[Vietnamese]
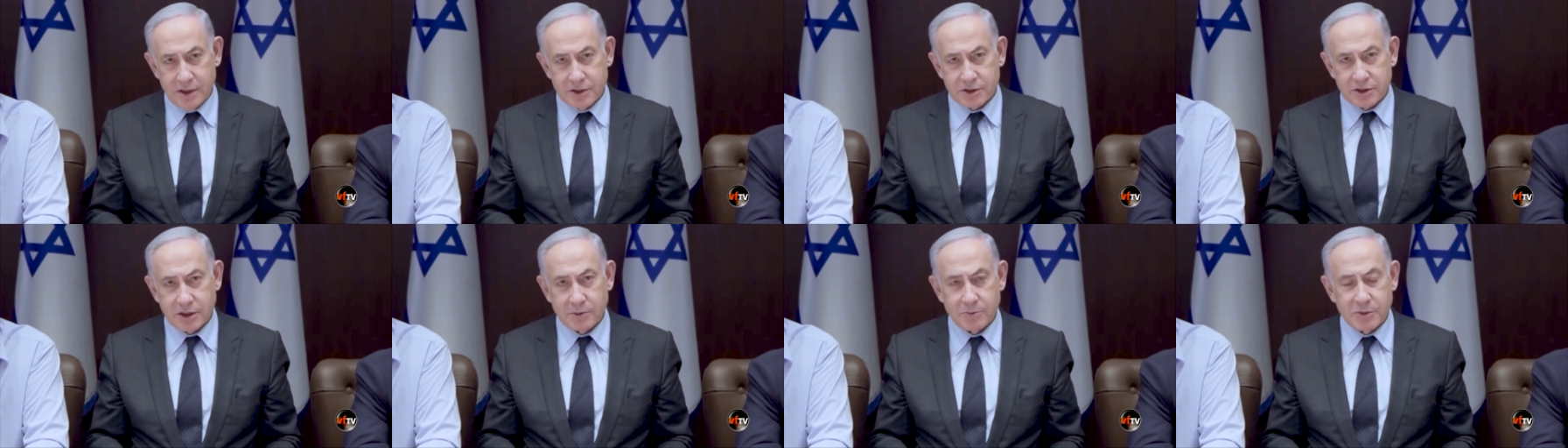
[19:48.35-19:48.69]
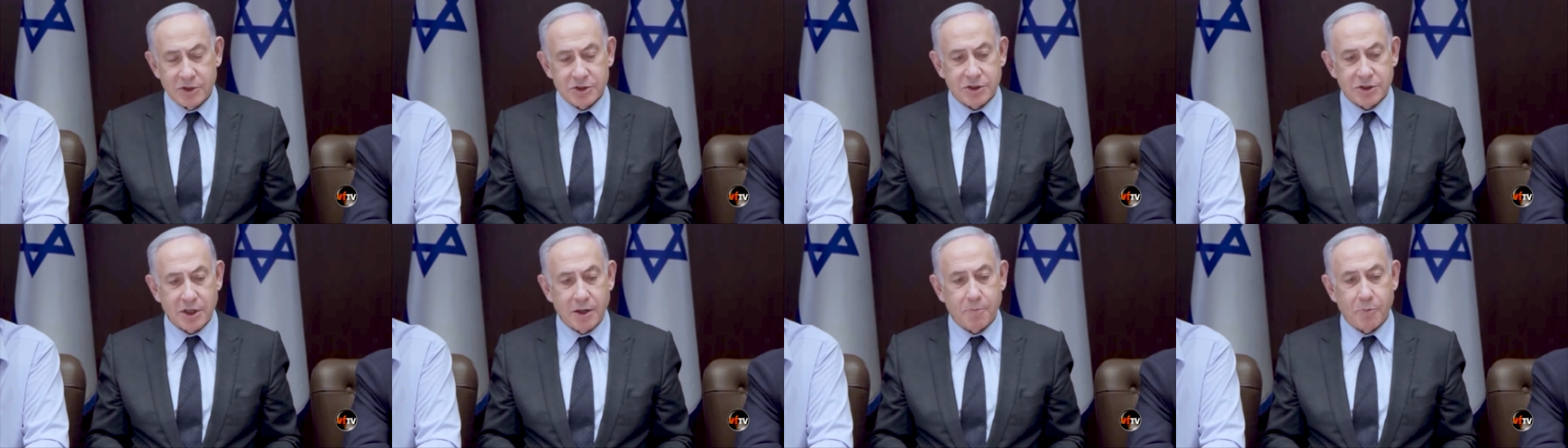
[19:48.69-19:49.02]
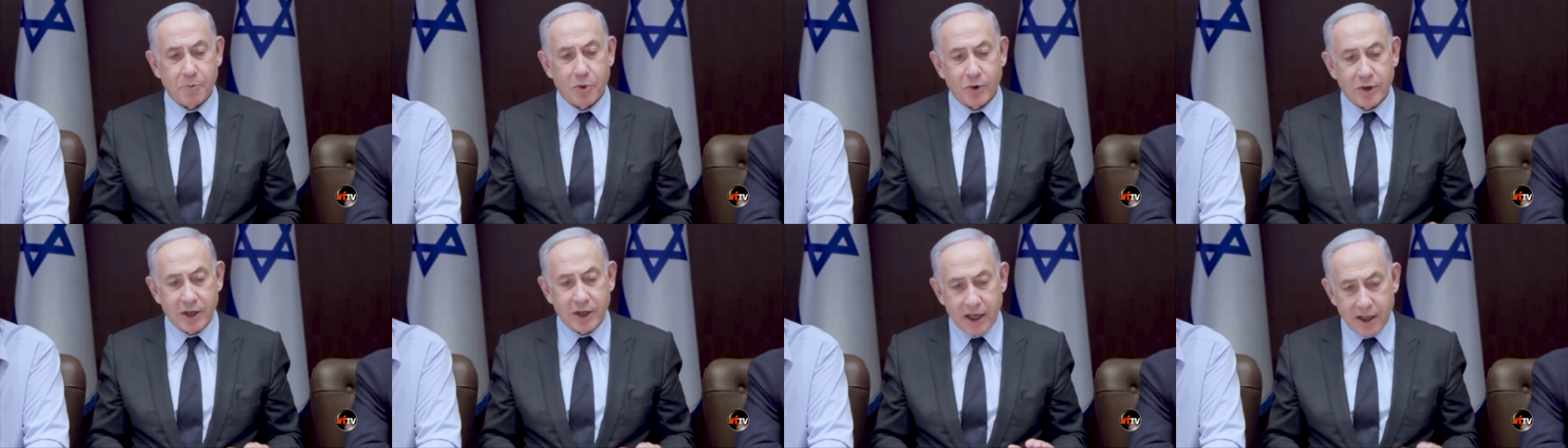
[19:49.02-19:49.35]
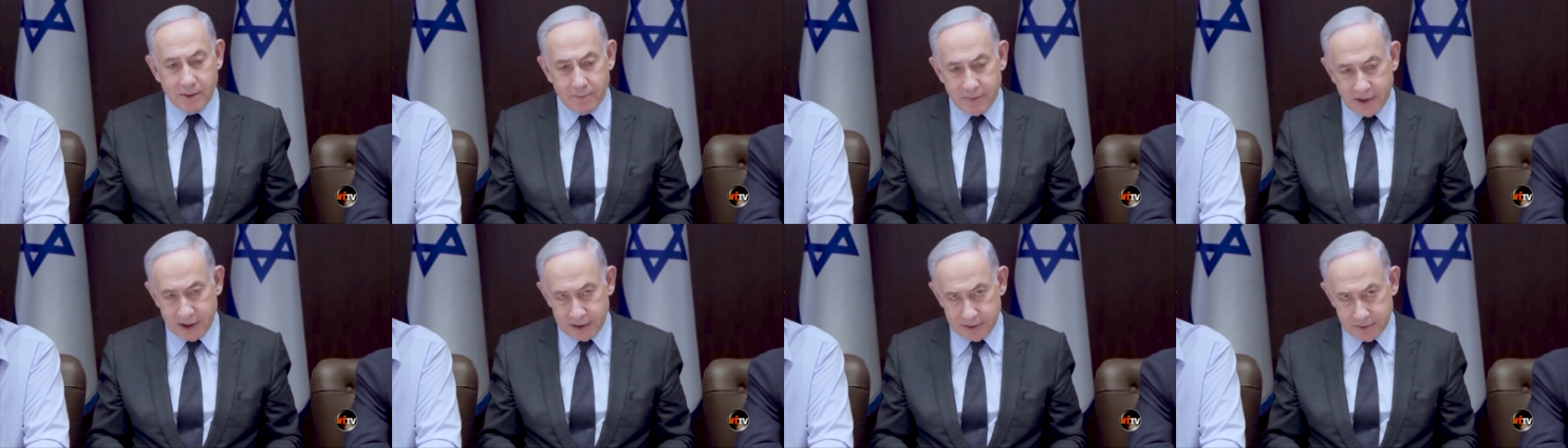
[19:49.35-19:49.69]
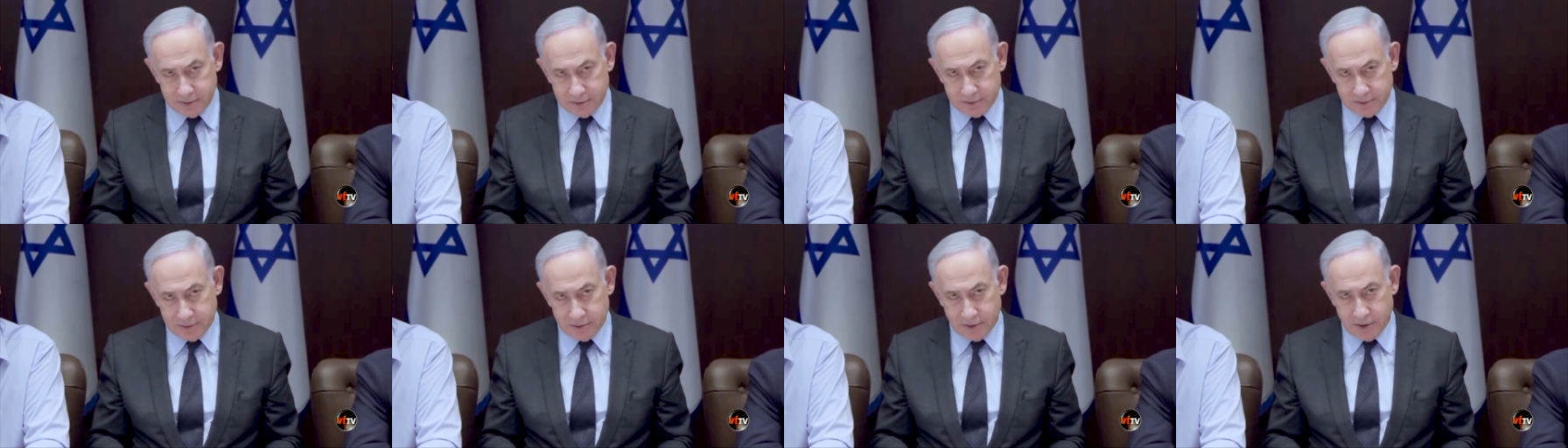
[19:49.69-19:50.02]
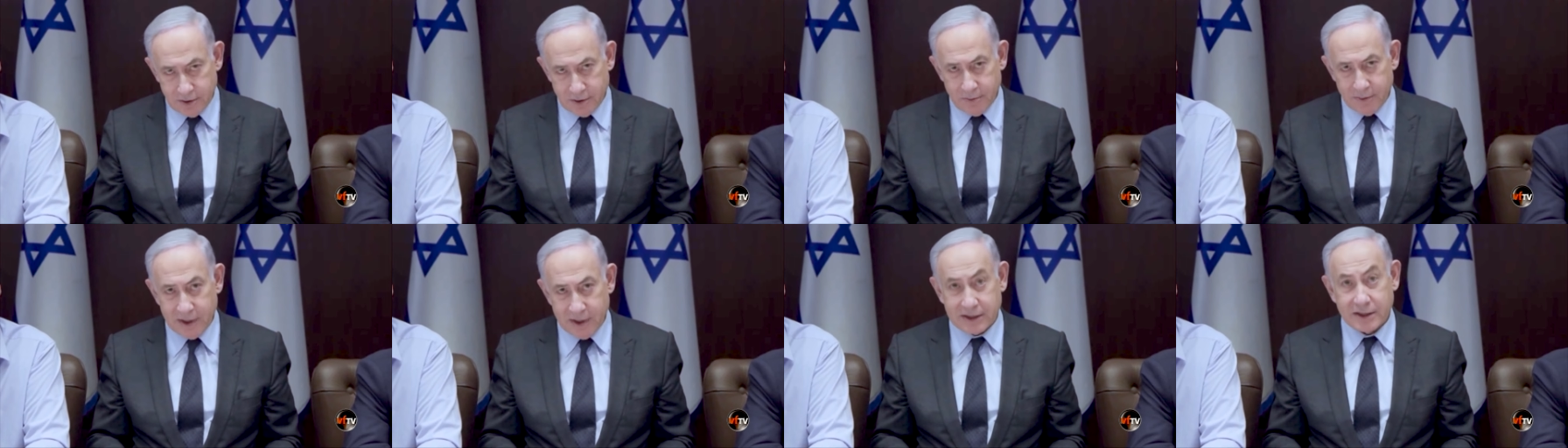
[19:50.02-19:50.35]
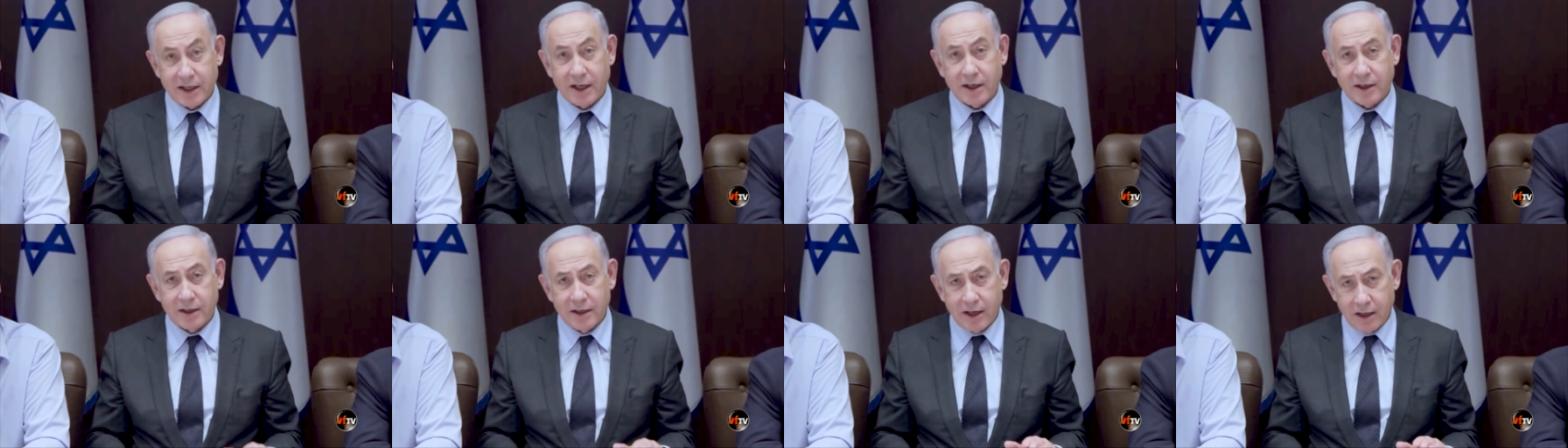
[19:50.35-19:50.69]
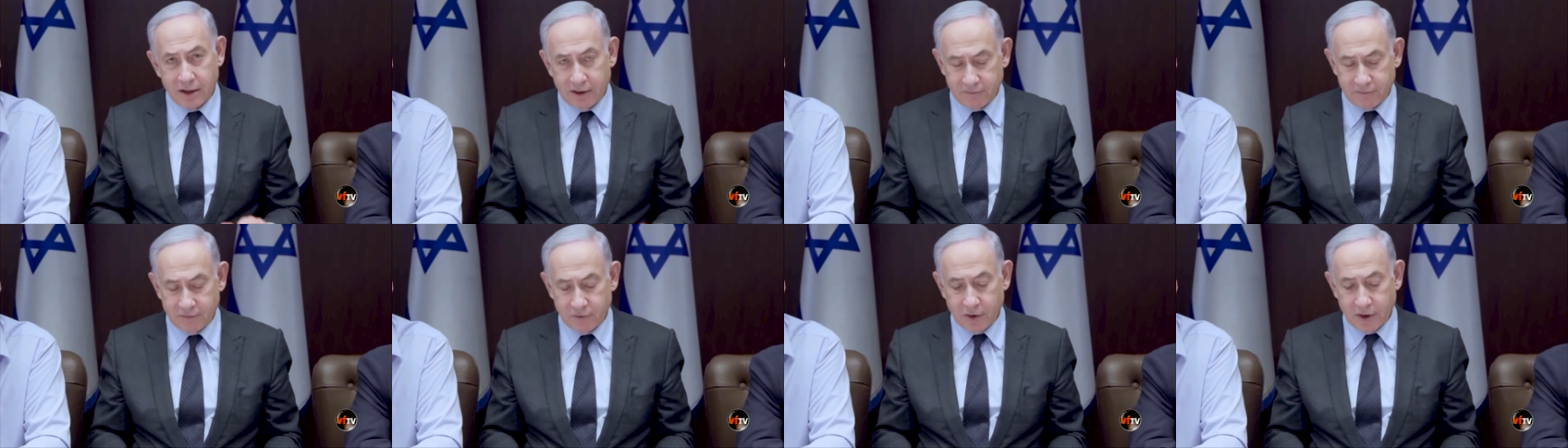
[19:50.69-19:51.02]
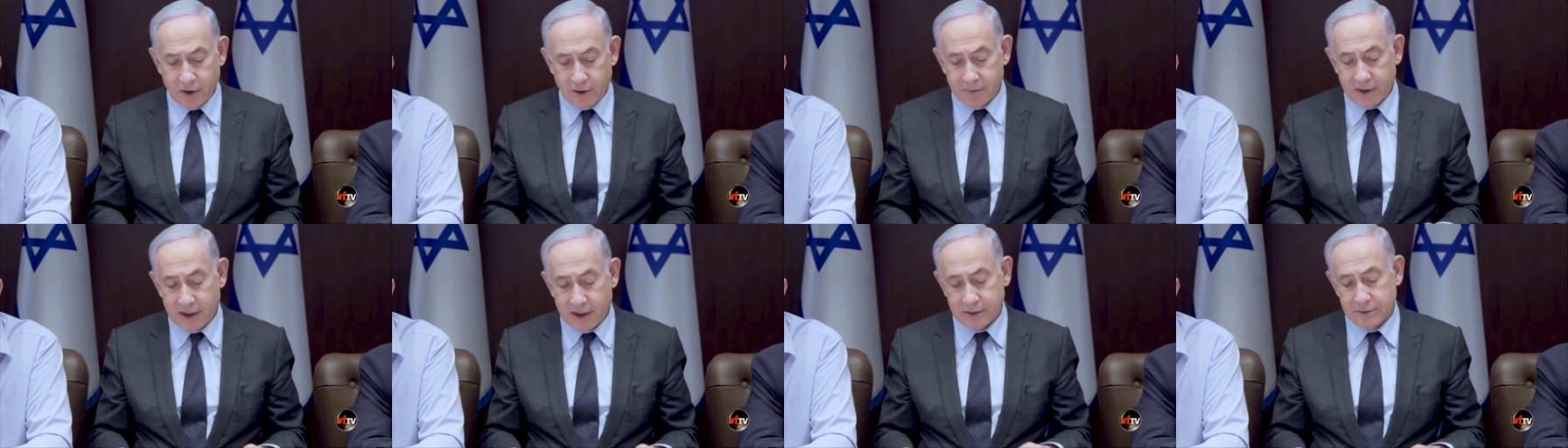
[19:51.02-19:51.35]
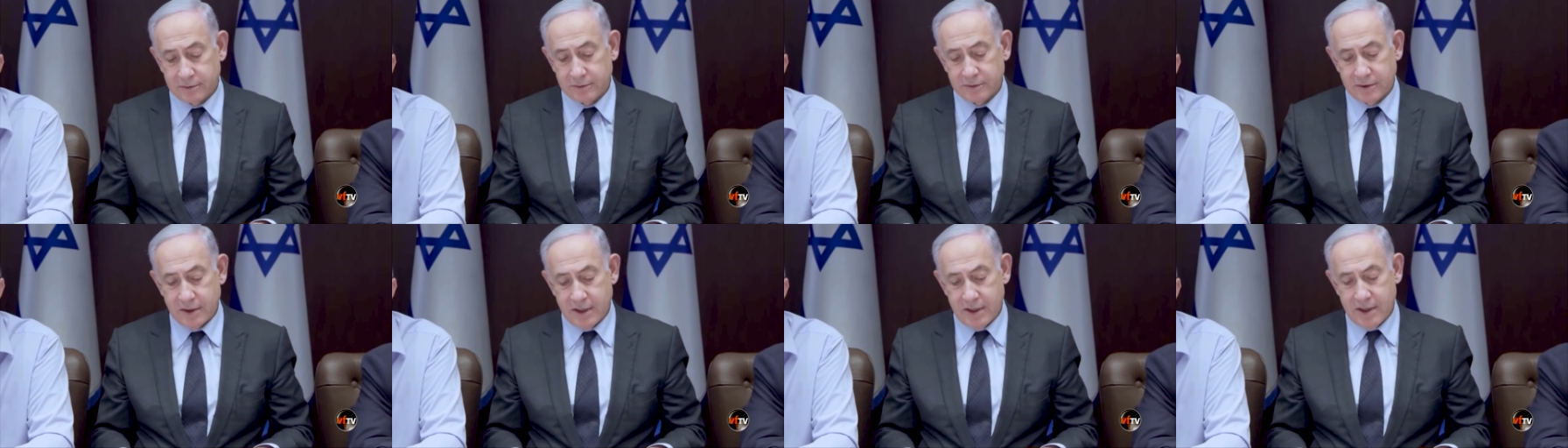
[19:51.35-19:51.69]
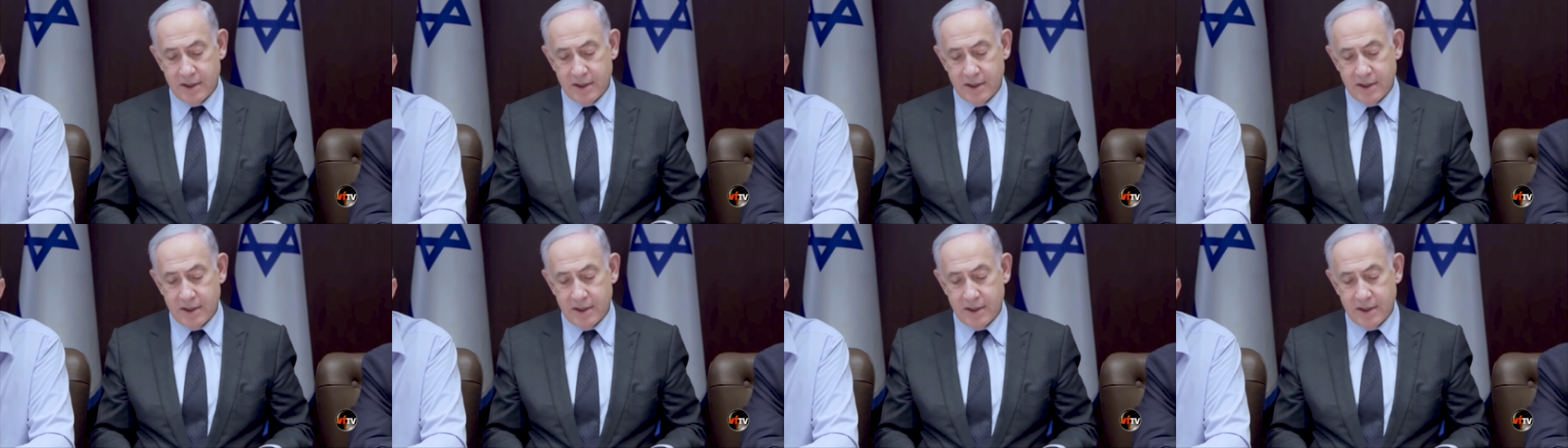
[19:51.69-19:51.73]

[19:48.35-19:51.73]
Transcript: uh, sự ban giao một cái uh, tiền lệ và cái lịch sử nó rất là